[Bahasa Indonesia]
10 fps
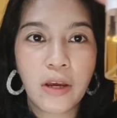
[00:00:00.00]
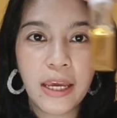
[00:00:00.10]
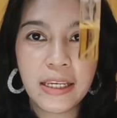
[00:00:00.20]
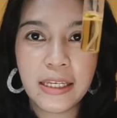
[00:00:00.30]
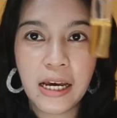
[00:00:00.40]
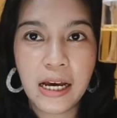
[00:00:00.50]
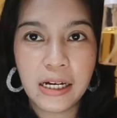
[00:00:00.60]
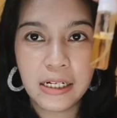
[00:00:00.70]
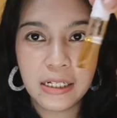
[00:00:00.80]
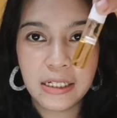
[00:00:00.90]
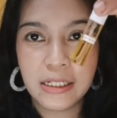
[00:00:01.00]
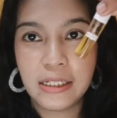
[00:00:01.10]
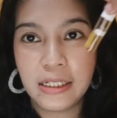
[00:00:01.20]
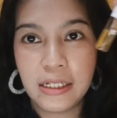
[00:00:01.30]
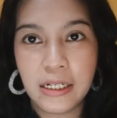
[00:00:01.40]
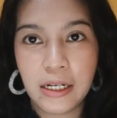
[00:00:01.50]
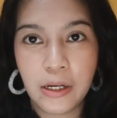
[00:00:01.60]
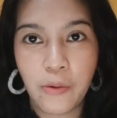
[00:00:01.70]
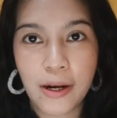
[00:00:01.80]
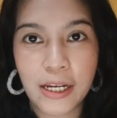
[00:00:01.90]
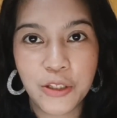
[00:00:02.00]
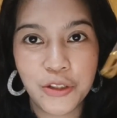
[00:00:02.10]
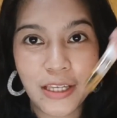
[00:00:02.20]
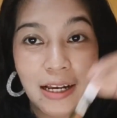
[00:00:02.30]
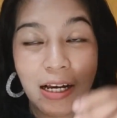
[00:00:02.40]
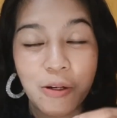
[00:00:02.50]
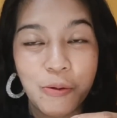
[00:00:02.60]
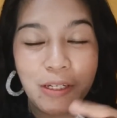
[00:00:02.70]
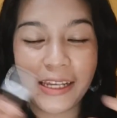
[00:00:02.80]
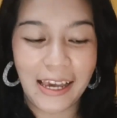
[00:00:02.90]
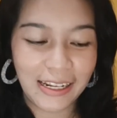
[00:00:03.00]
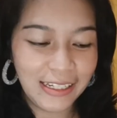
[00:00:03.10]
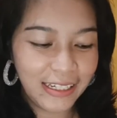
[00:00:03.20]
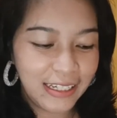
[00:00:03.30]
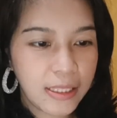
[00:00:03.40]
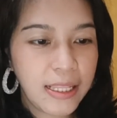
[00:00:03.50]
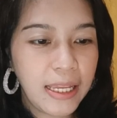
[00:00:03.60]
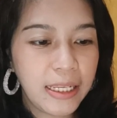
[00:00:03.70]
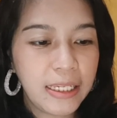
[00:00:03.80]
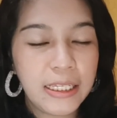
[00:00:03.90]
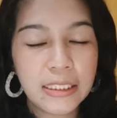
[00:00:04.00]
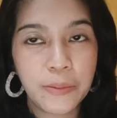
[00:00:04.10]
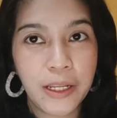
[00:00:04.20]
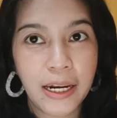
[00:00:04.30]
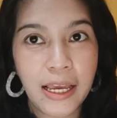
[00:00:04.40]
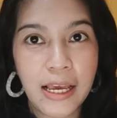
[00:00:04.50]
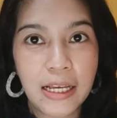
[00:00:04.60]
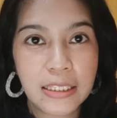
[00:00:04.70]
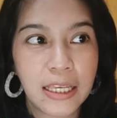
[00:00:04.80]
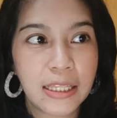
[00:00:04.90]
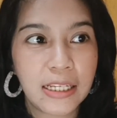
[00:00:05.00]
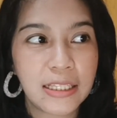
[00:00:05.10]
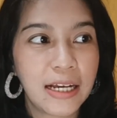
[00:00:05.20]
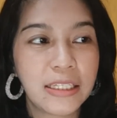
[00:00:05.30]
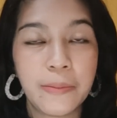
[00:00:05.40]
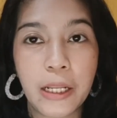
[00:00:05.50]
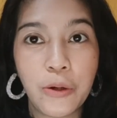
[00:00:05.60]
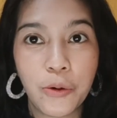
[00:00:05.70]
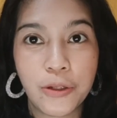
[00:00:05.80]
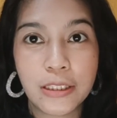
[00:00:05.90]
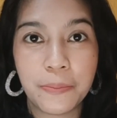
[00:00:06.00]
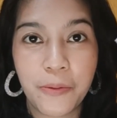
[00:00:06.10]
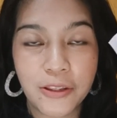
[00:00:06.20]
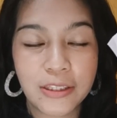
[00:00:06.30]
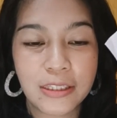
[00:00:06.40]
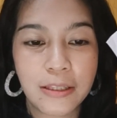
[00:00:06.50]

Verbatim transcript: Oke, dia uh, warna jusnya agak kekuningan dan ini sebenarnya sekitar setengah jam lalu aku udah sempat